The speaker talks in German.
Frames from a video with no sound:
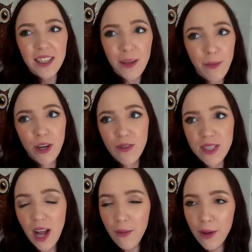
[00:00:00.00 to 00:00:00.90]
Denn meine
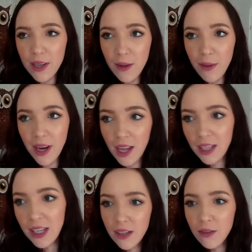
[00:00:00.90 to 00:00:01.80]
Schwester arbeitet ja bei
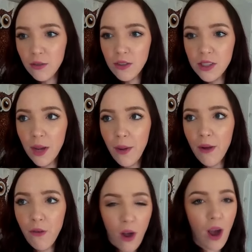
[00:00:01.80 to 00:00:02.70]
Nike und ich habe
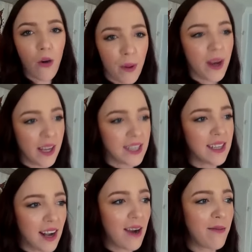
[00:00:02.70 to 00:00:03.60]
ja vorher auch bei
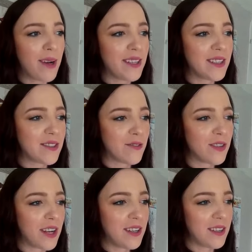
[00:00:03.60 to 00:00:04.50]
Nike gearbeitet
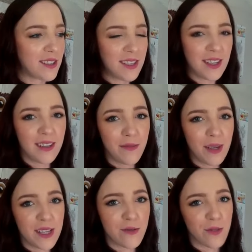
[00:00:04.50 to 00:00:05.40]
und dann ist sie
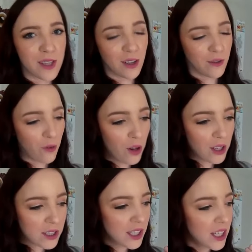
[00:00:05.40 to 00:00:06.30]
mir so gesagt
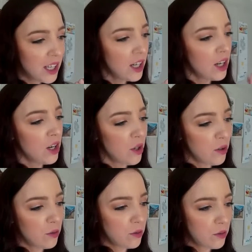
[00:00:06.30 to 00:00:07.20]
gefolgt.
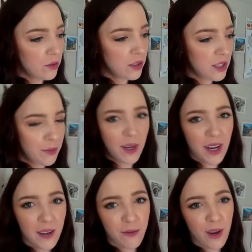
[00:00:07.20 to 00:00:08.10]
Und ich bin
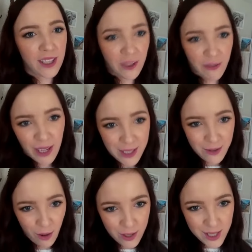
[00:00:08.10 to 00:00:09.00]
dann von Nike weg
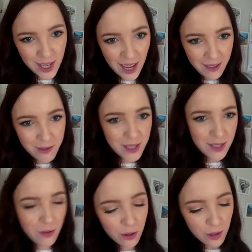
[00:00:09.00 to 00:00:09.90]
zu L'Occitane und sie
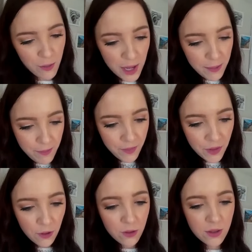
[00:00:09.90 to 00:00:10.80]
ist dort geblieben
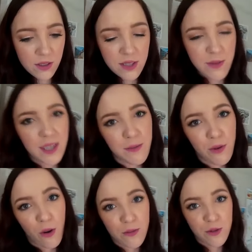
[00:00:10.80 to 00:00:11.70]
und deswegen die
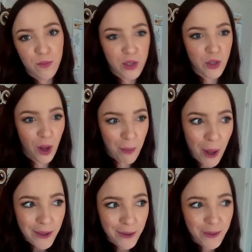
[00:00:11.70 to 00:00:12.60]
bekommt so ein bisschen
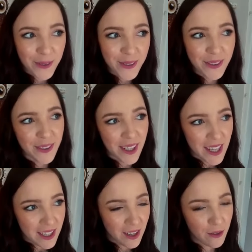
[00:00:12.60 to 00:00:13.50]
Rabatt und
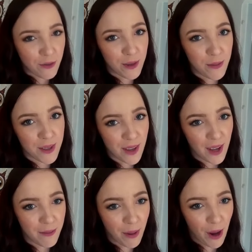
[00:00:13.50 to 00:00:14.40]
da durfte ich mir jetzt
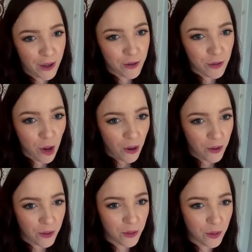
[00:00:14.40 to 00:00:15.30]
ein paar Schuhe
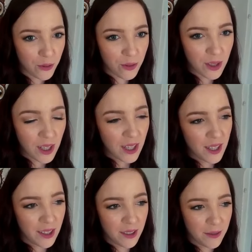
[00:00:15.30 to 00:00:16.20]
aussuchen
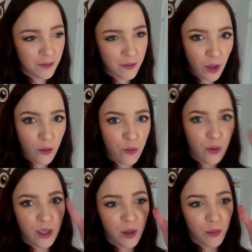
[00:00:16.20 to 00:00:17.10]
ähm, für
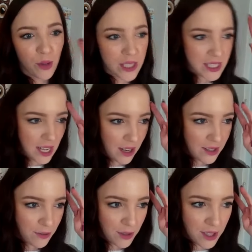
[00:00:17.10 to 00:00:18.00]
den Geburtstag
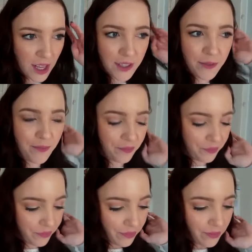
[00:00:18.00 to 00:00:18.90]
so gesagt.
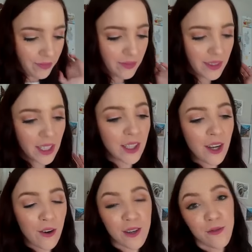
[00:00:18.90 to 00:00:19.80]

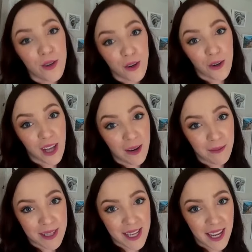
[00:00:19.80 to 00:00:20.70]
Genau, die würde ich euch gerne
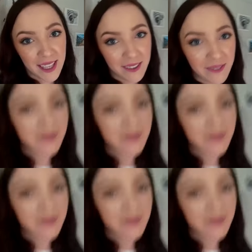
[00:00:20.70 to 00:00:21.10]
mal zeigen.